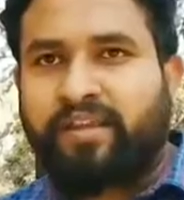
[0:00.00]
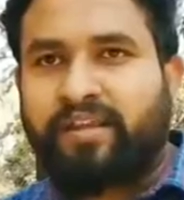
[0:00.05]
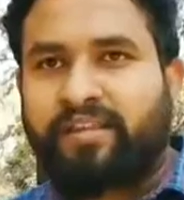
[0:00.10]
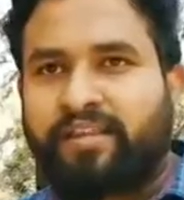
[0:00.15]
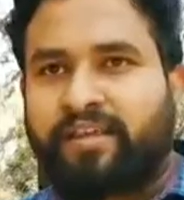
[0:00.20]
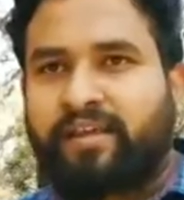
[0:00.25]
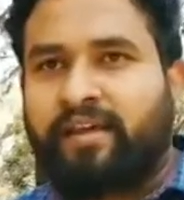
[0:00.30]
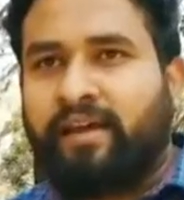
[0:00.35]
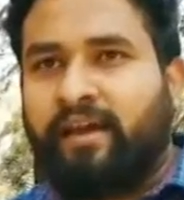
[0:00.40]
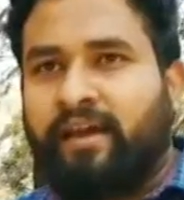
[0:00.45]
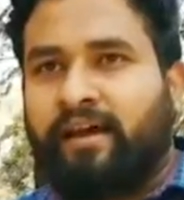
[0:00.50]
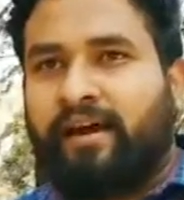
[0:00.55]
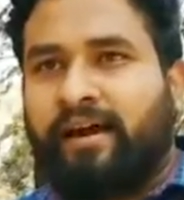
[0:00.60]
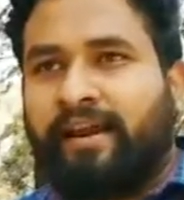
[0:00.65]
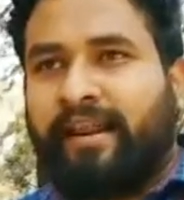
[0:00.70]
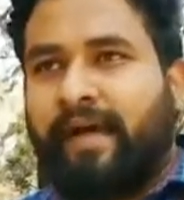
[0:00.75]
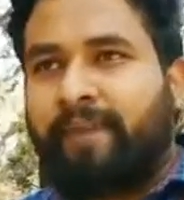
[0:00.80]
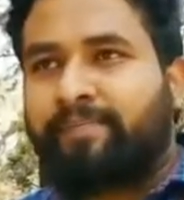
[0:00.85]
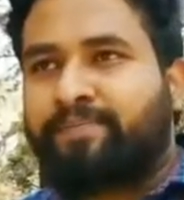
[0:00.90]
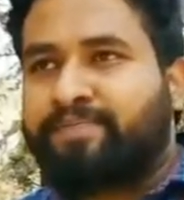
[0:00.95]
करी थी
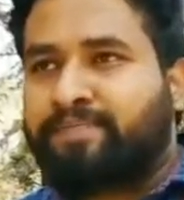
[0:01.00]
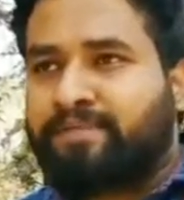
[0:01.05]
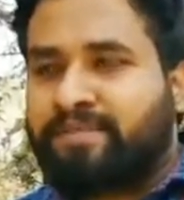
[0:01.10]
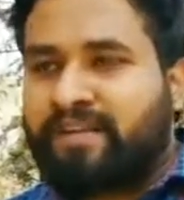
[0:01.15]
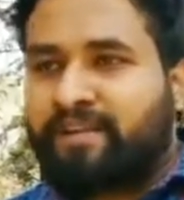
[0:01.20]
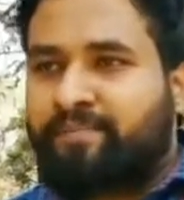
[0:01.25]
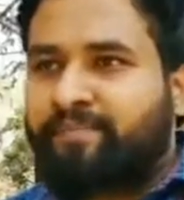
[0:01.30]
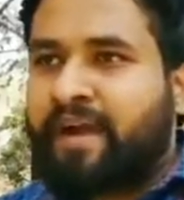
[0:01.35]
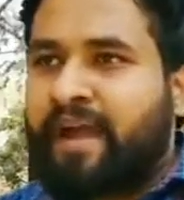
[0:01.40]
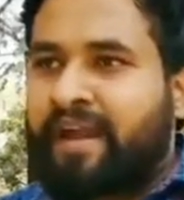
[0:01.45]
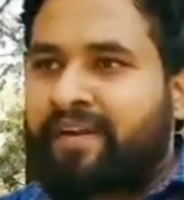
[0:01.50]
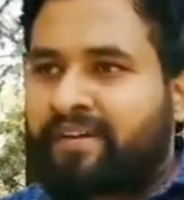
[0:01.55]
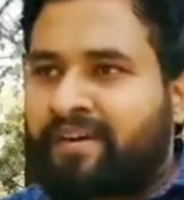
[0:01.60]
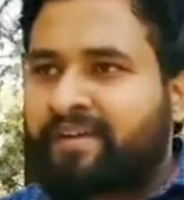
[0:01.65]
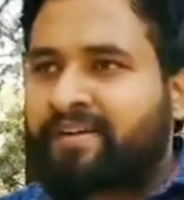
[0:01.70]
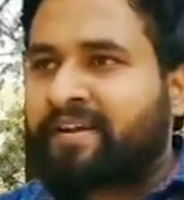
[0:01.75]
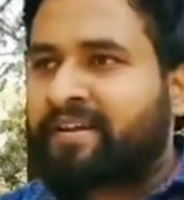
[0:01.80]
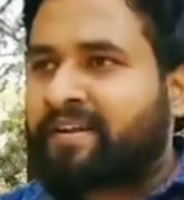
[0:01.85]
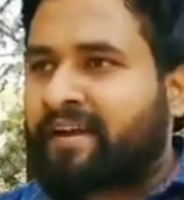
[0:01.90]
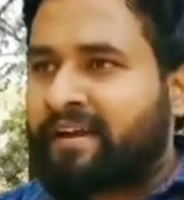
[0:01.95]
रैप सिर्फ मैं
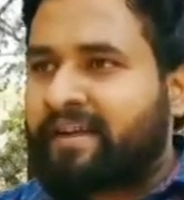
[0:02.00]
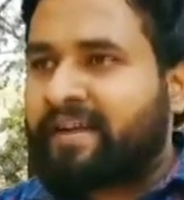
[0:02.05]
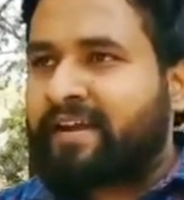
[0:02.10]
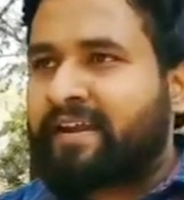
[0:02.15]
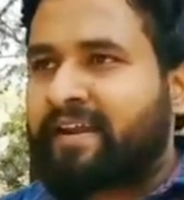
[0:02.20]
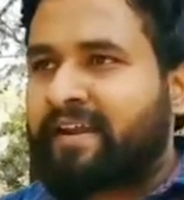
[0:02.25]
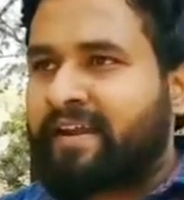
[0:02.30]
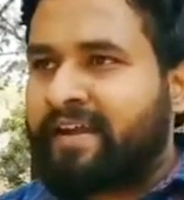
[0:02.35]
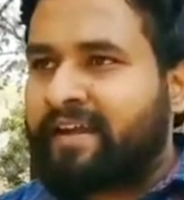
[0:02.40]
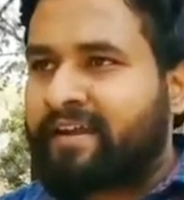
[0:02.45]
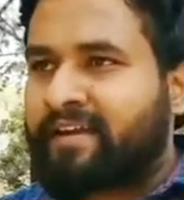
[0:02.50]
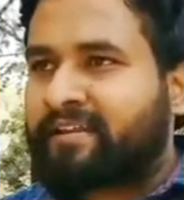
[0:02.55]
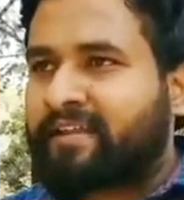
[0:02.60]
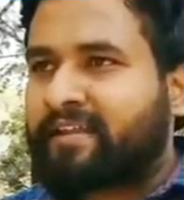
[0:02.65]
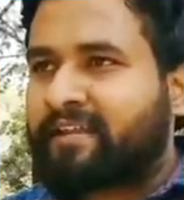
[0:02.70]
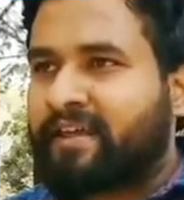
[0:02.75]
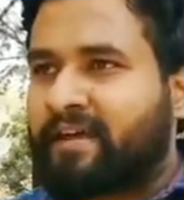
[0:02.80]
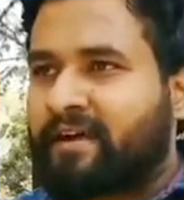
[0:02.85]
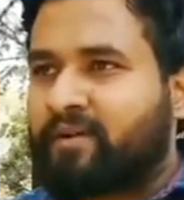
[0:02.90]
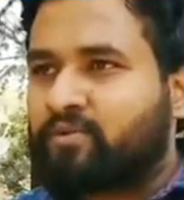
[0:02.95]
एंटरटेन करने के लिए नहीं
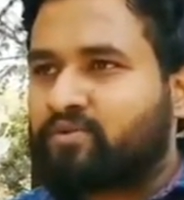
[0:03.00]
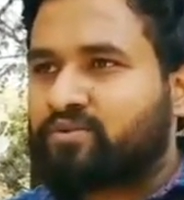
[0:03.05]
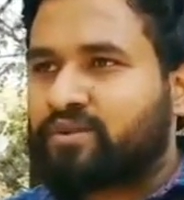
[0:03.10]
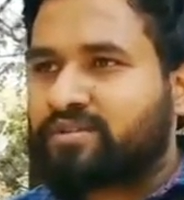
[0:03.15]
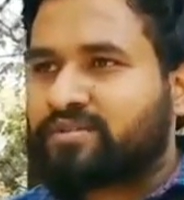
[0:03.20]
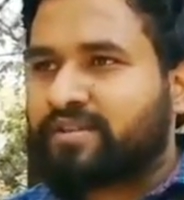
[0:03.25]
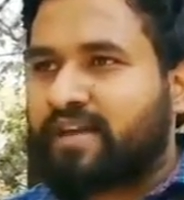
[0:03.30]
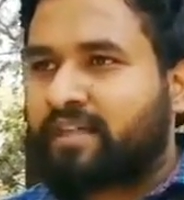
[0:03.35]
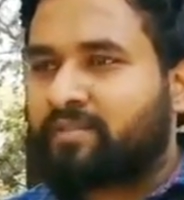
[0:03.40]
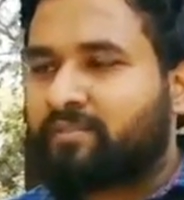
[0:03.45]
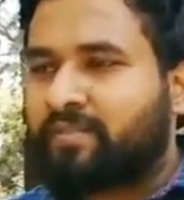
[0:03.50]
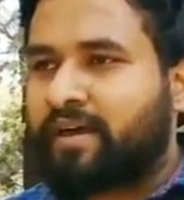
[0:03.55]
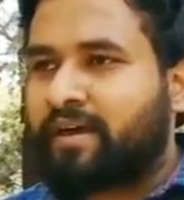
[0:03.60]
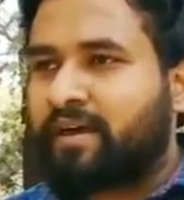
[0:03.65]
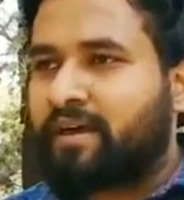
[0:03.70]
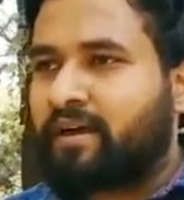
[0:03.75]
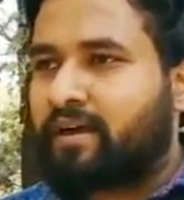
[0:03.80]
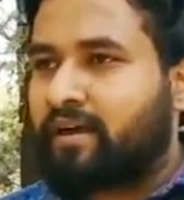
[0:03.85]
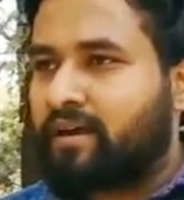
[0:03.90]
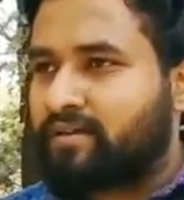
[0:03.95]
करता था उसके साथ मैं
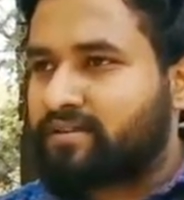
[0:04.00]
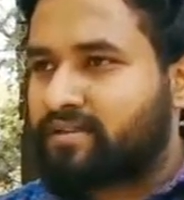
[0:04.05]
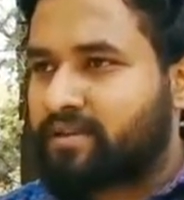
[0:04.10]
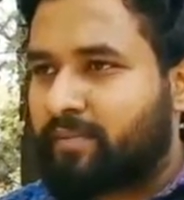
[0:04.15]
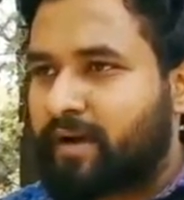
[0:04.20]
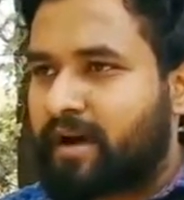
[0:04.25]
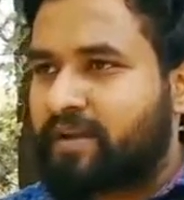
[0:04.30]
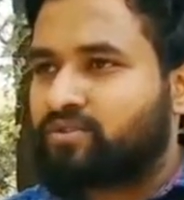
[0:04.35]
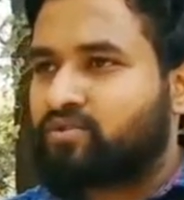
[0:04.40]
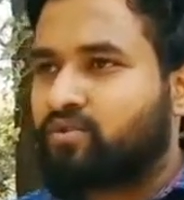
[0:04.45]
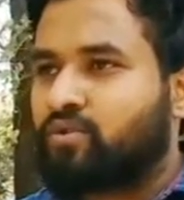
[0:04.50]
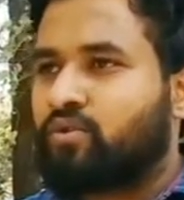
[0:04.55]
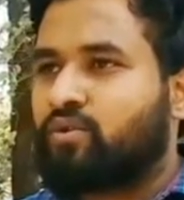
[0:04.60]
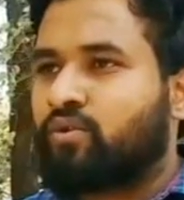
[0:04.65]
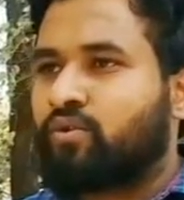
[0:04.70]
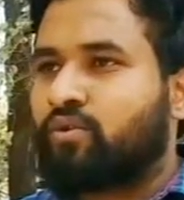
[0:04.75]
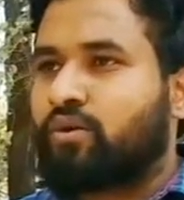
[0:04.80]
समाज को